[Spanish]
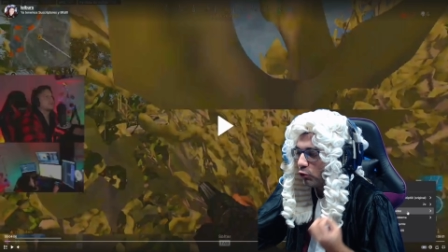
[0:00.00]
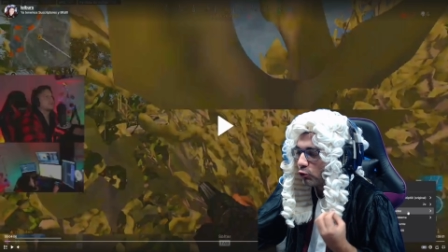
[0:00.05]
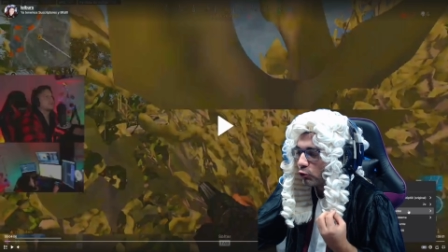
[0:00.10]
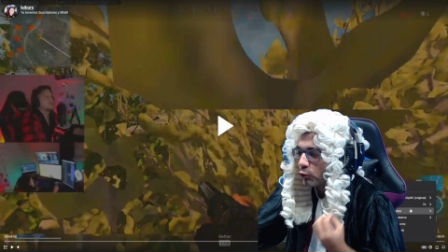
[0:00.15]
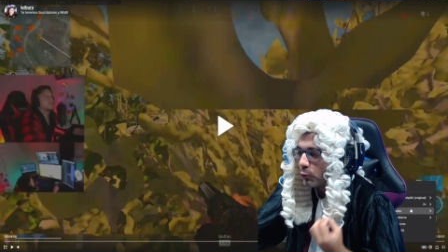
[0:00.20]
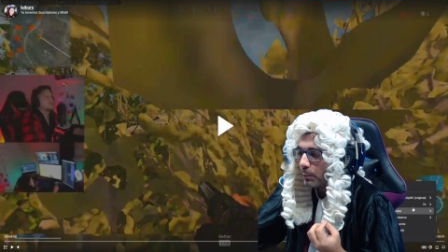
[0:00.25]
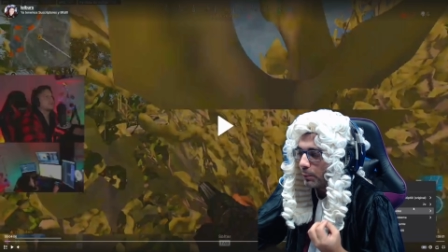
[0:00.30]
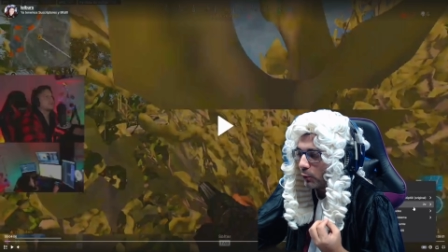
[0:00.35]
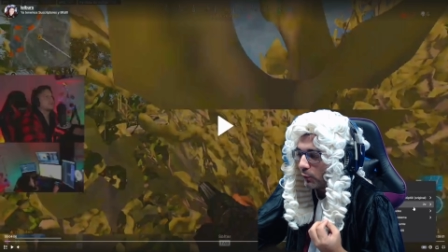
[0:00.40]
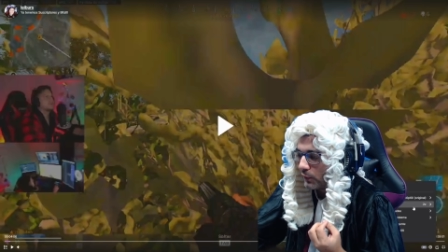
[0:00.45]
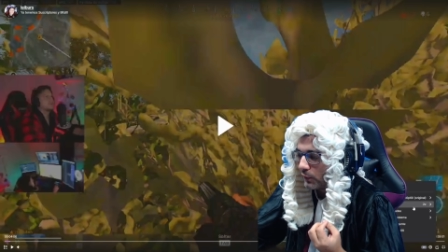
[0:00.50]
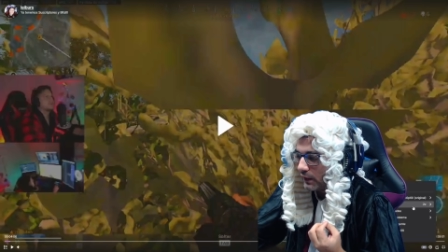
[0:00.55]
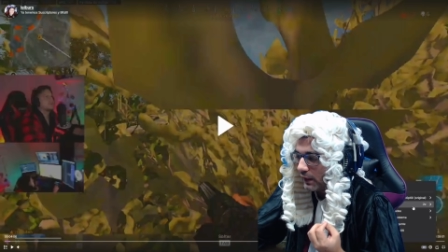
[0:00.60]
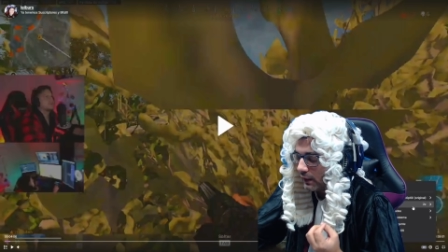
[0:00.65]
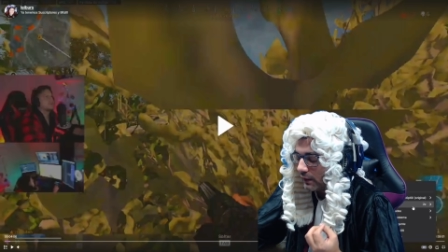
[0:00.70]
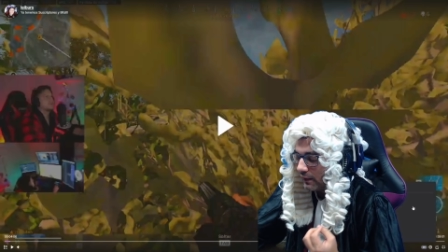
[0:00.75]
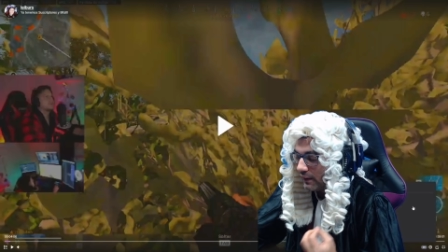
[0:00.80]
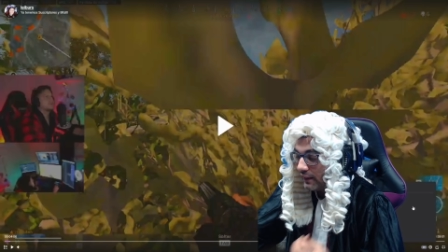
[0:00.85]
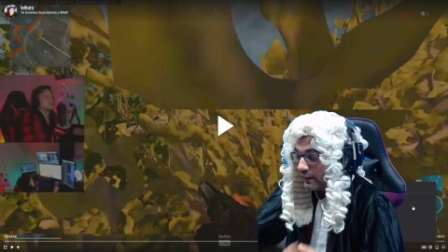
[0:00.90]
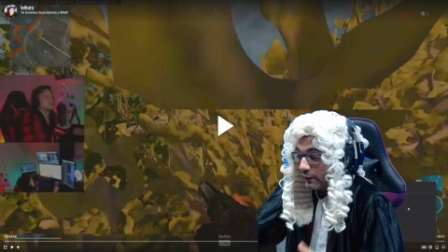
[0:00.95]
su
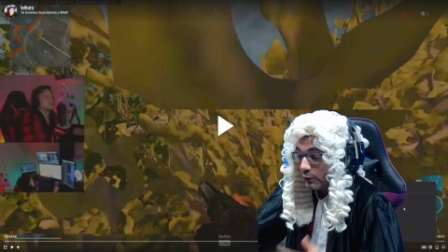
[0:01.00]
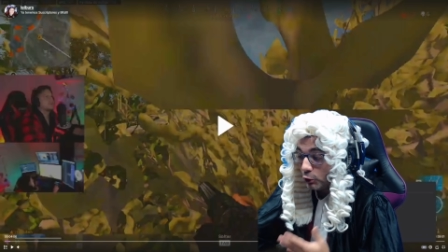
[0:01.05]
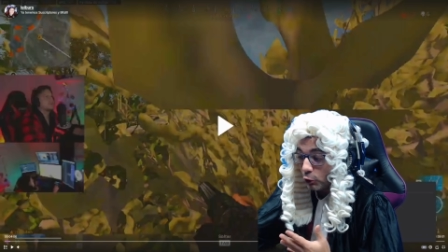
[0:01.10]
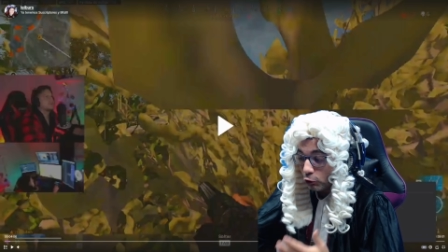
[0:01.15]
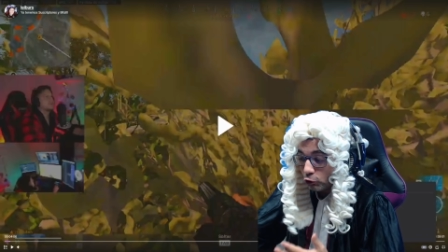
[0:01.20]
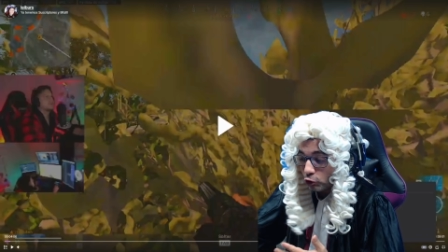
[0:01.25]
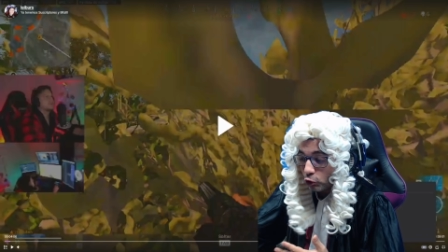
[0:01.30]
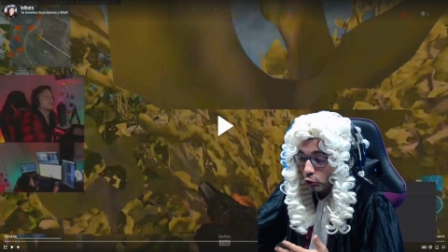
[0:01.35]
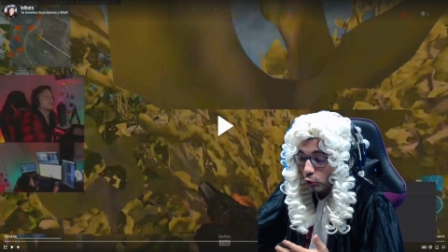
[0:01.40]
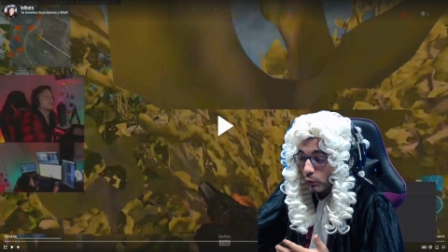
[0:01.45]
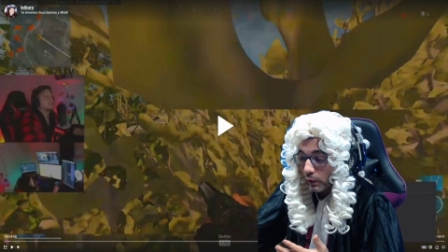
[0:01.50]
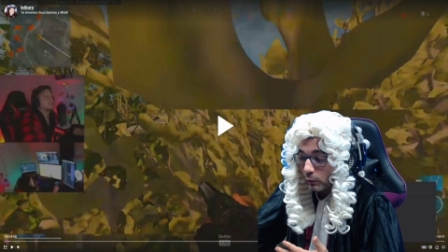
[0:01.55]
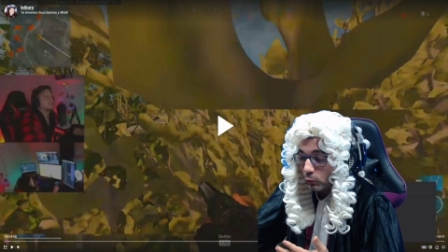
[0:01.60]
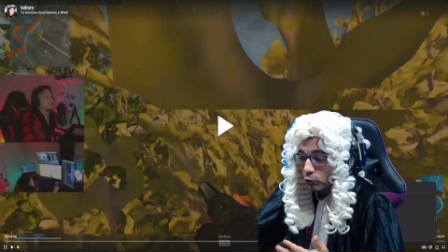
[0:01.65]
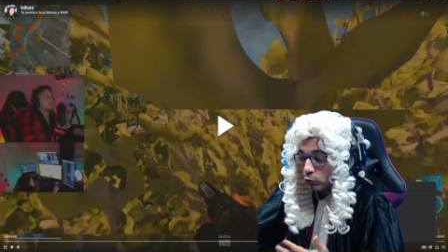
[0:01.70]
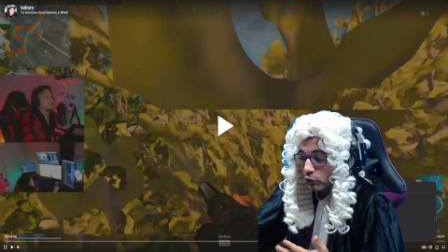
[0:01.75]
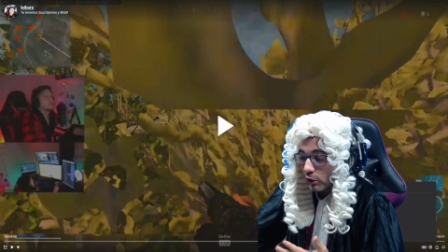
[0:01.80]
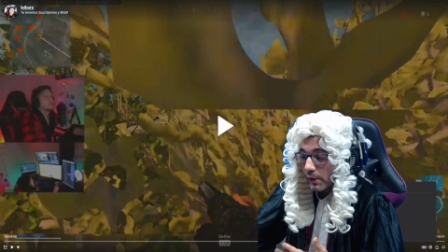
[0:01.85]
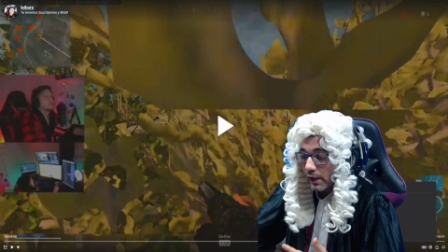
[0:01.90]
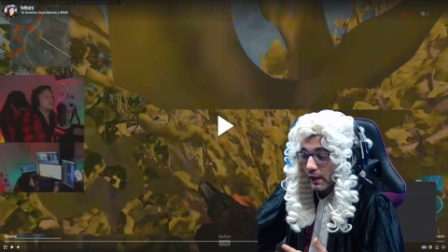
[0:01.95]
proceder. No solo él
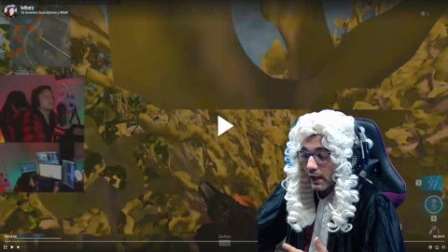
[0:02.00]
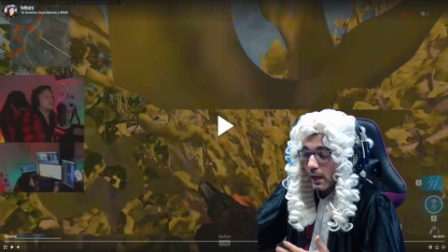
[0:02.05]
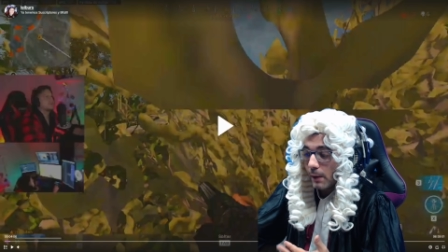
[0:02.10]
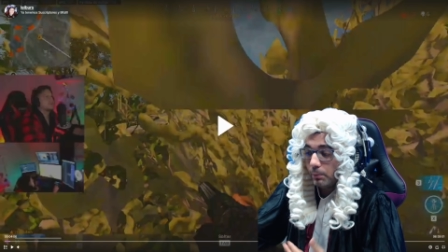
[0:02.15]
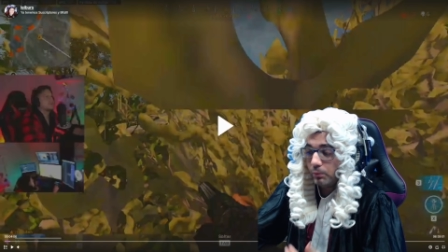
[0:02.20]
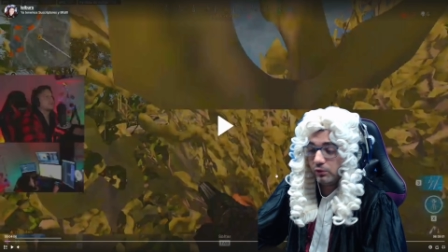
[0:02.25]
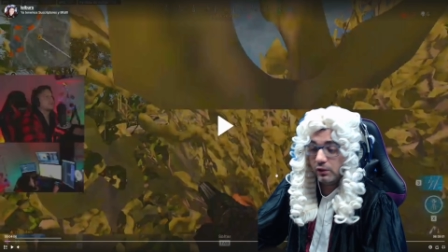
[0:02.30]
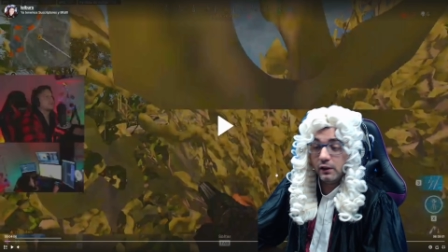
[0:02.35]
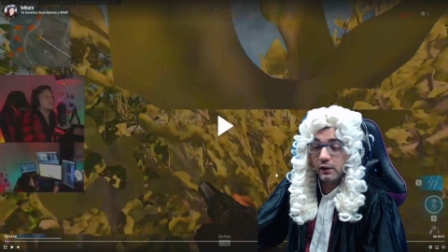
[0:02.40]
usaba hacks,